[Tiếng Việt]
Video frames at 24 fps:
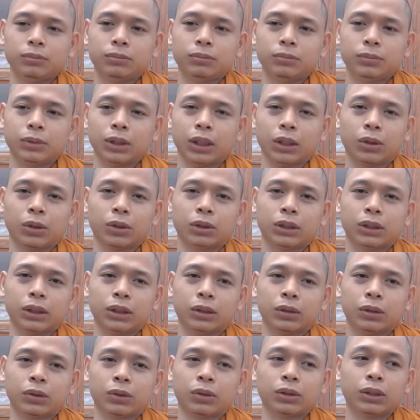ngài nói
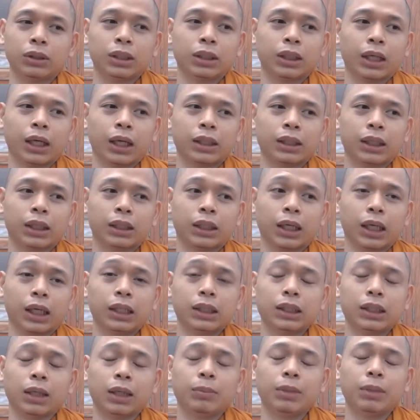rằng có những cái ngài thấy
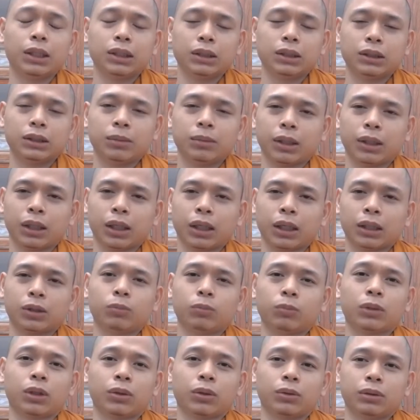ngài biết nhưng mà
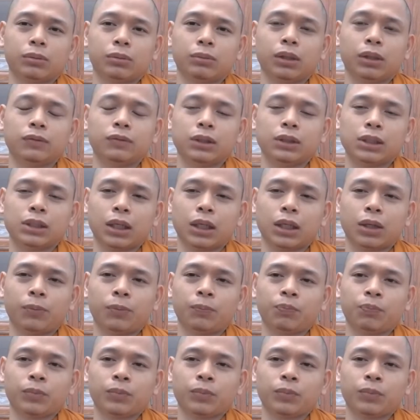không nói bởi vì sao